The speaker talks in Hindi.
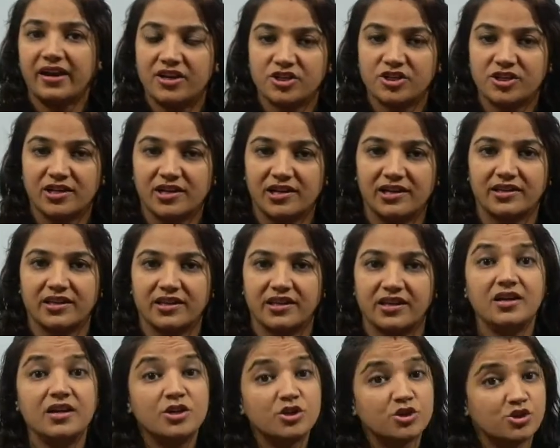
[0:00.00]
फायर कैच कर
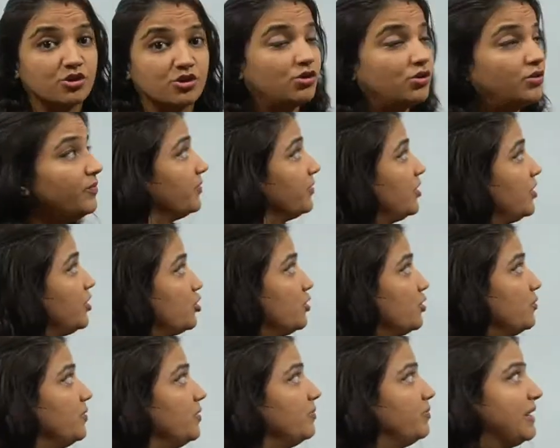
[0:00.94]
लेते सो दे
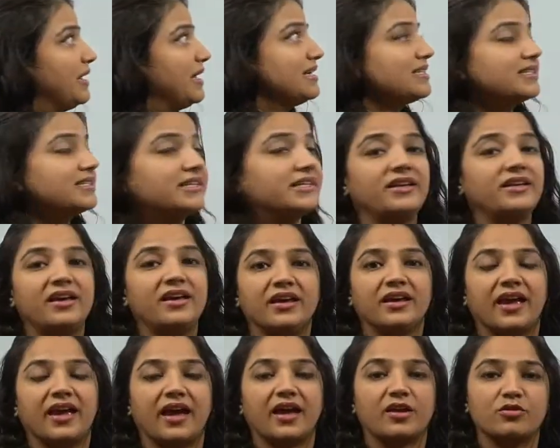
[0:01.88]
शुड बी प्लेस्ड इन
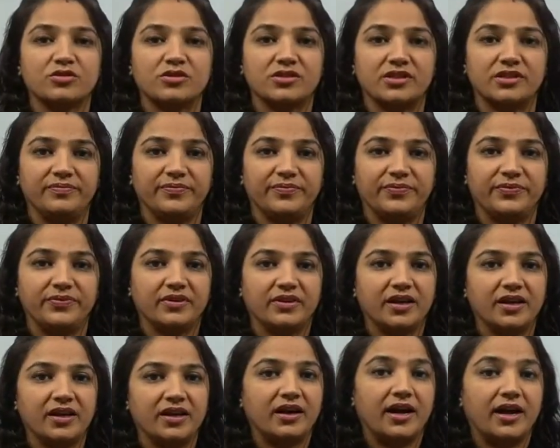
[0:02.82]
कैरोसिन
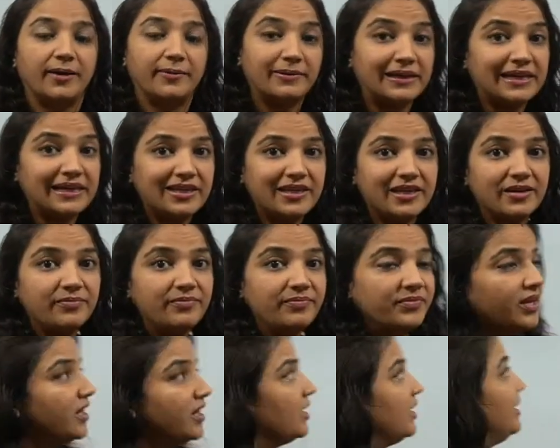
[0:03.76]
अब
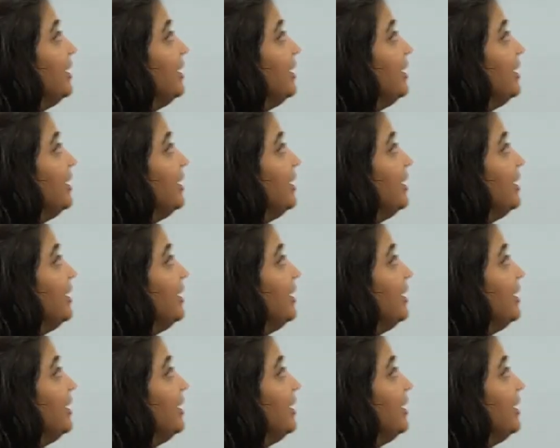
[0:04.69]
लिथियम